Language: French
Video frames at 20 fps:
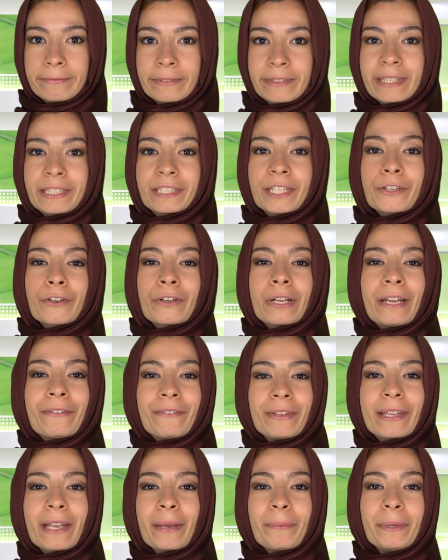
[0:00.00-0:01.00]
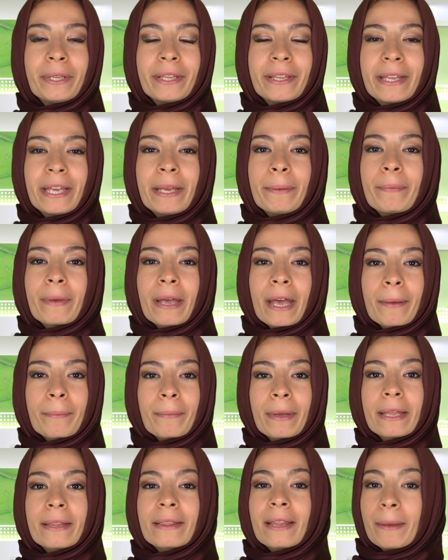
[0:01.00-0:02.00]
Sachez que la vitamine D
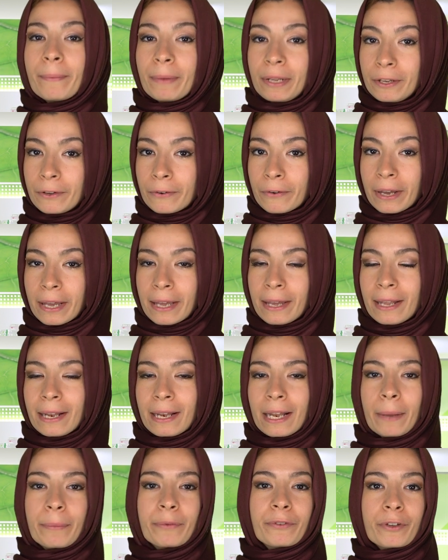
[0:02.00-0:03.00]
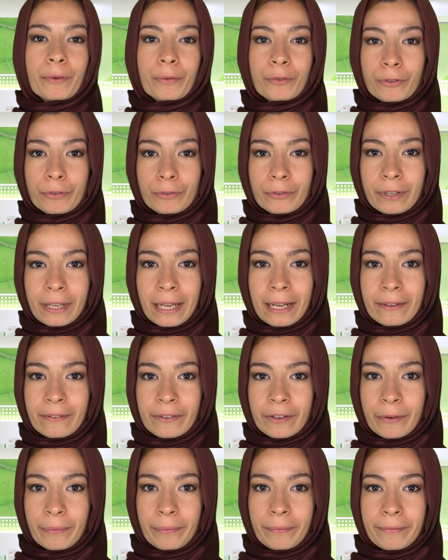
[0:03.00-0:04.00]
permet d'améliorer l'absorption du
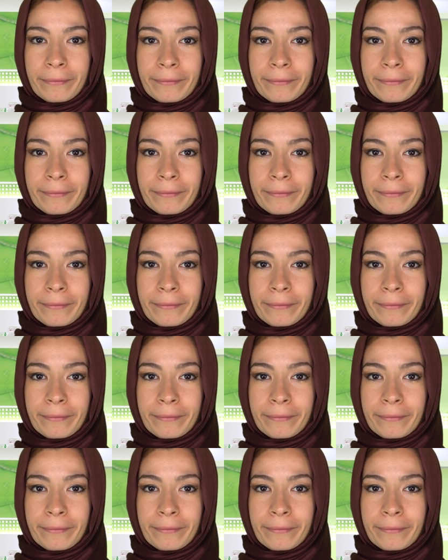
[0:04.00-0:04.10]
calcium.